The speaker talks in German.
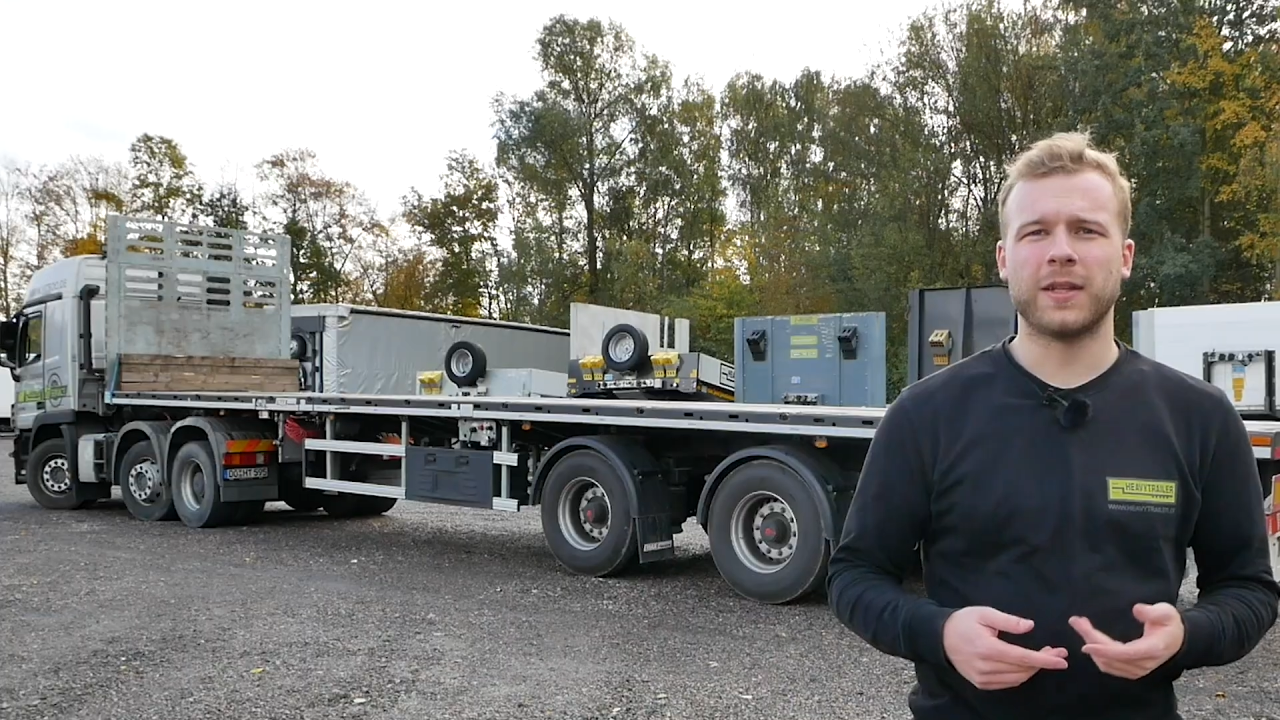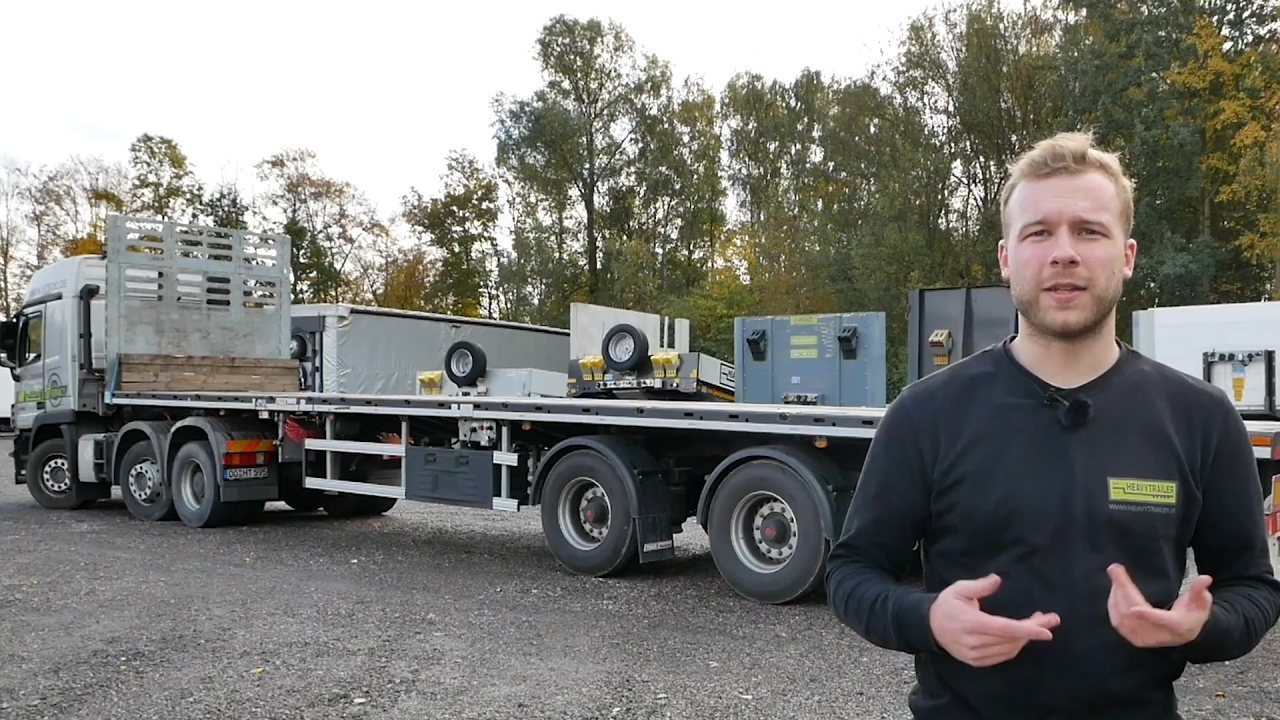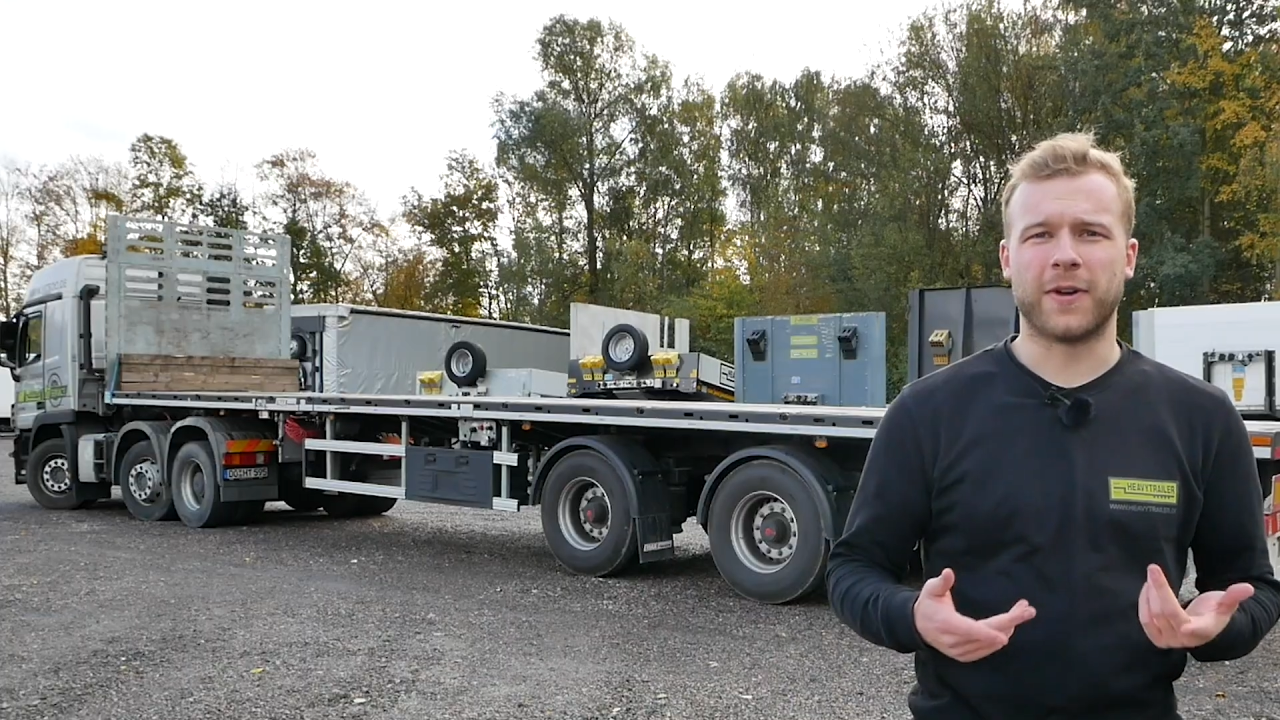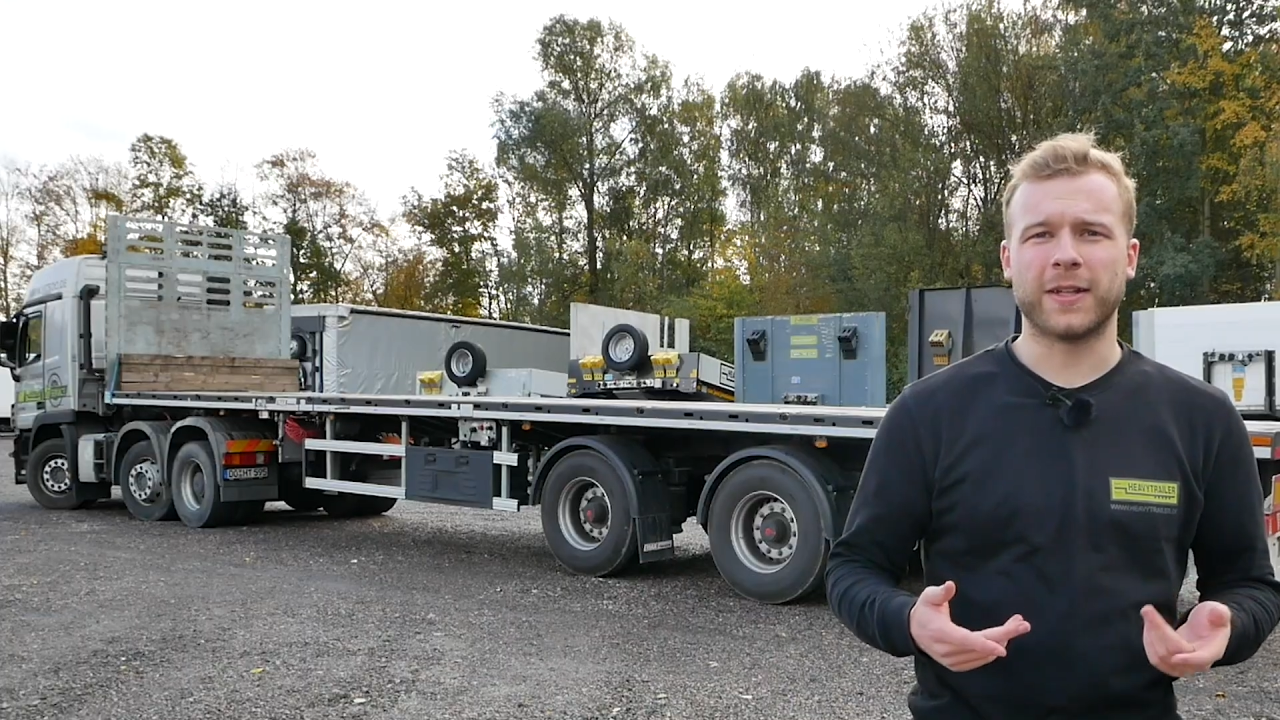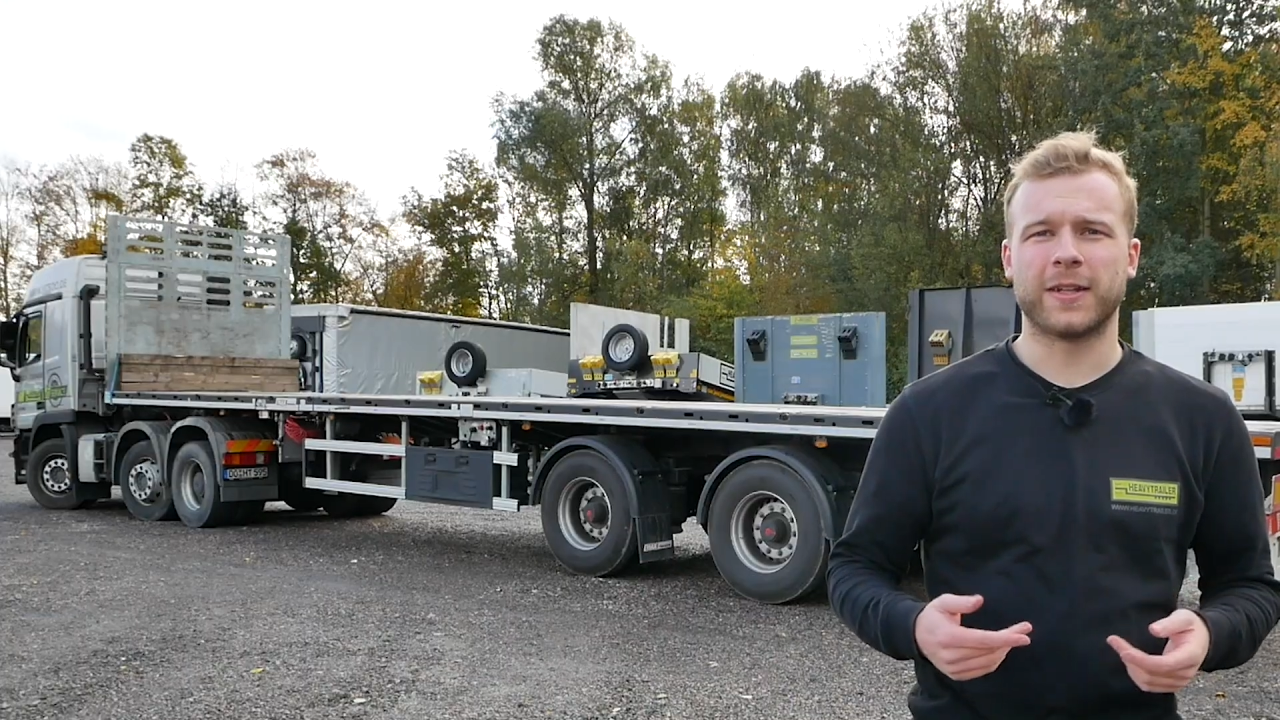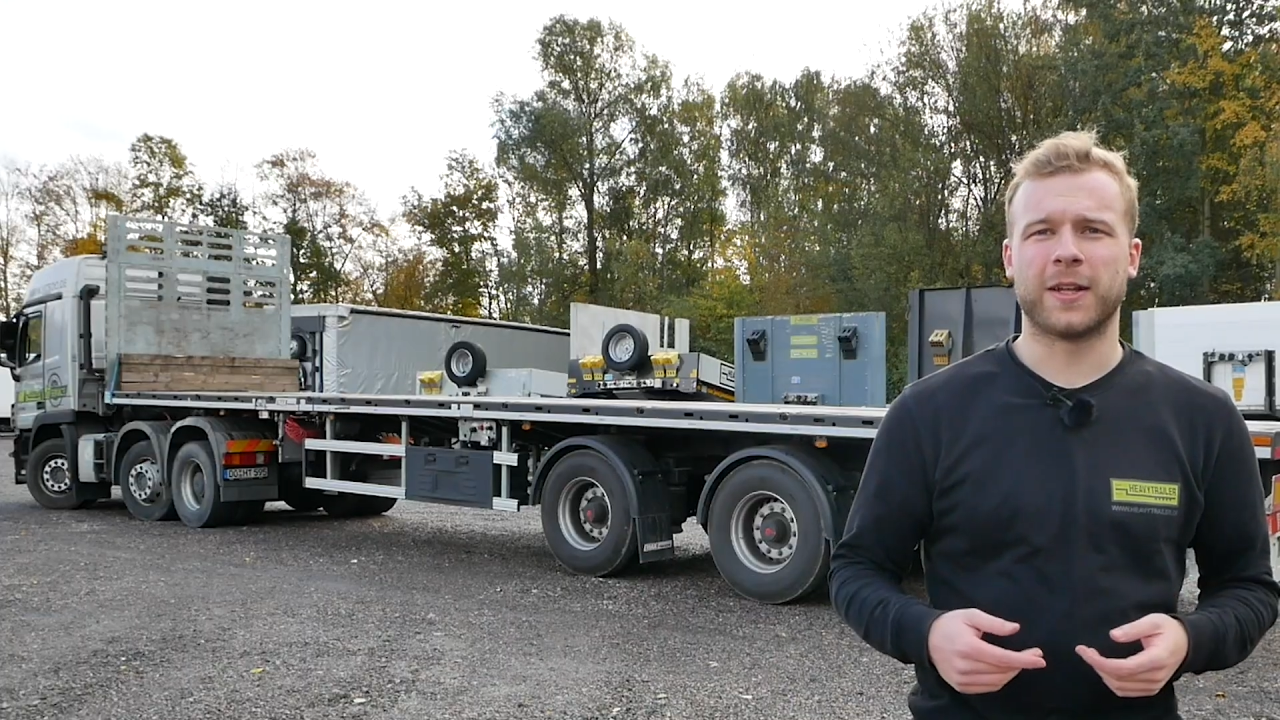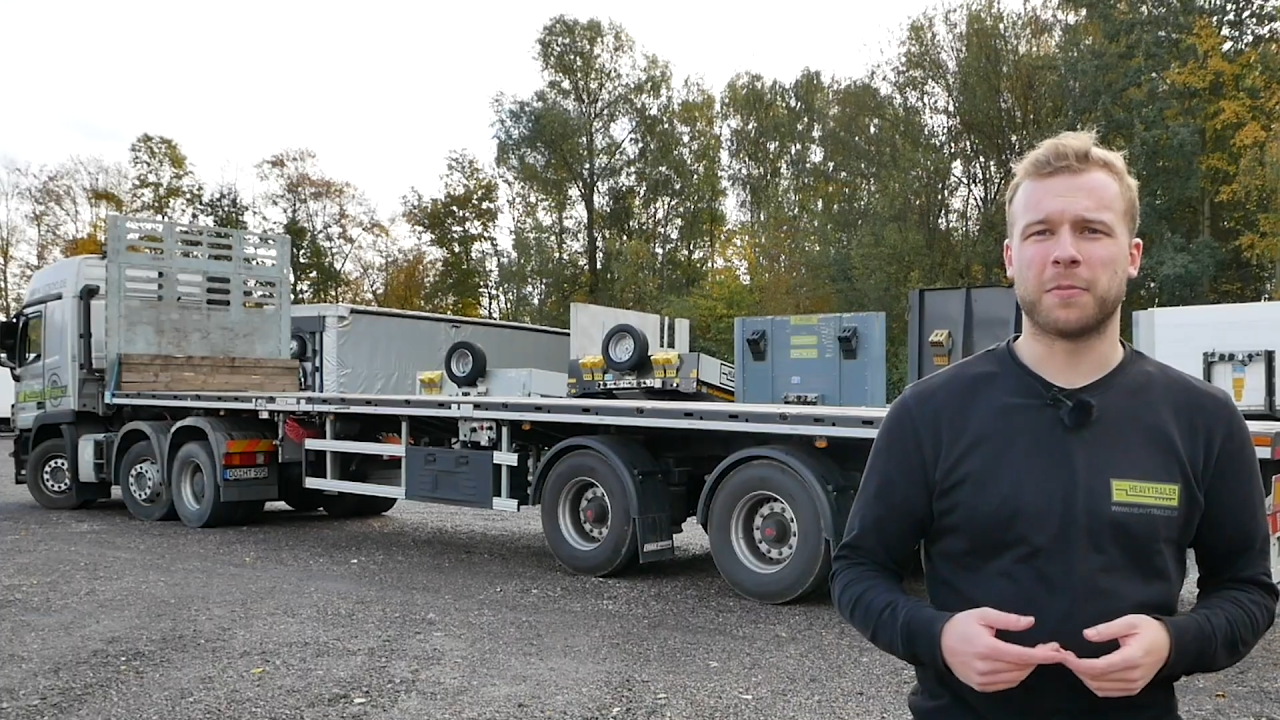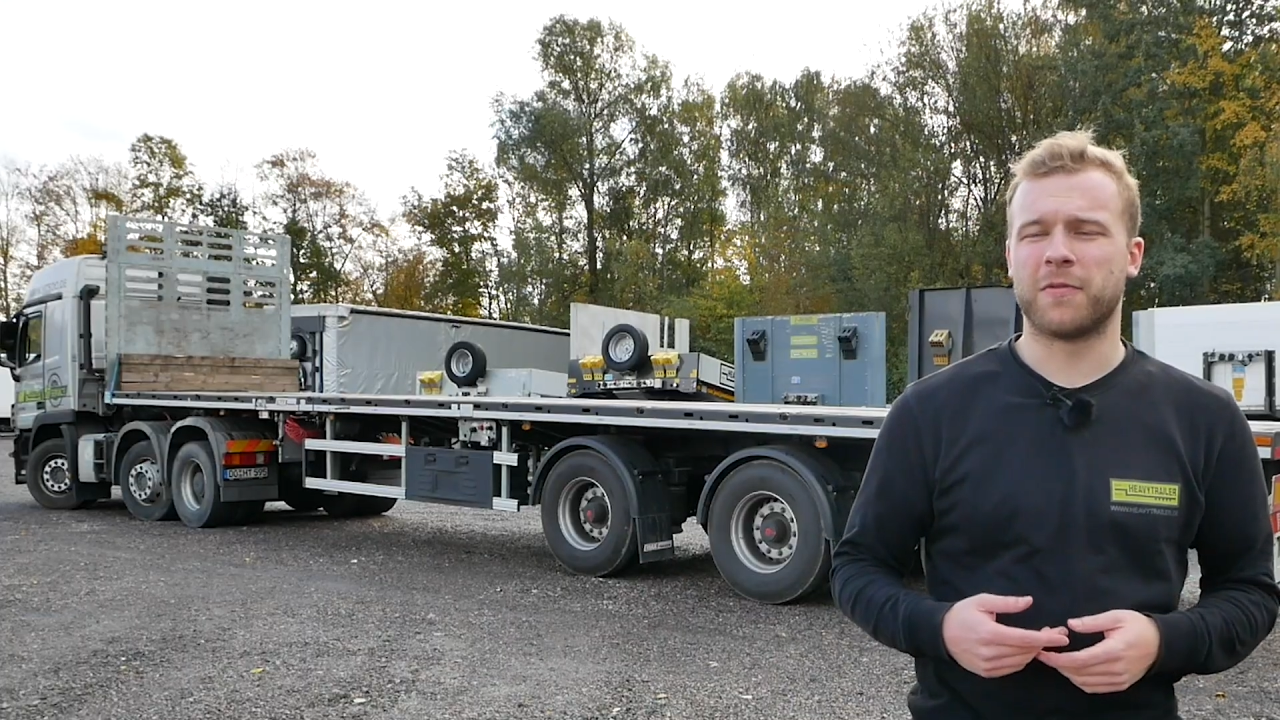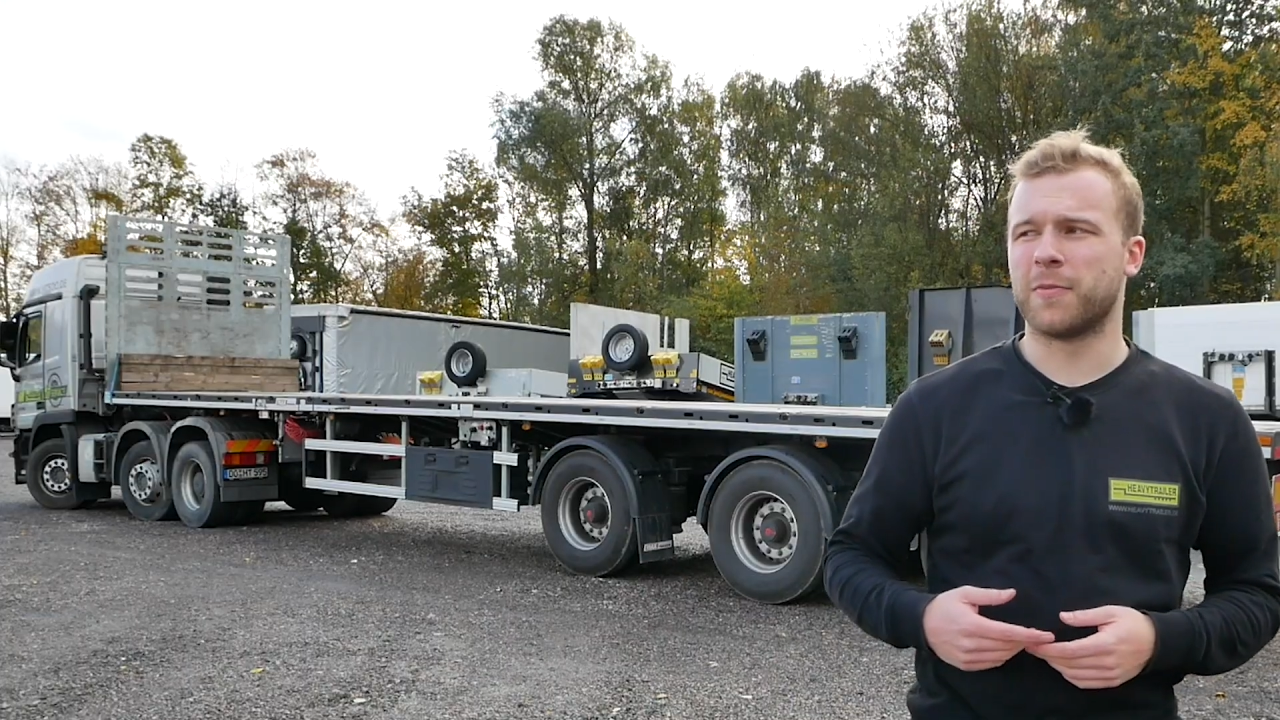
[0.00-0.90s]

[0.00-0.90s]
Des Weiteren hat man,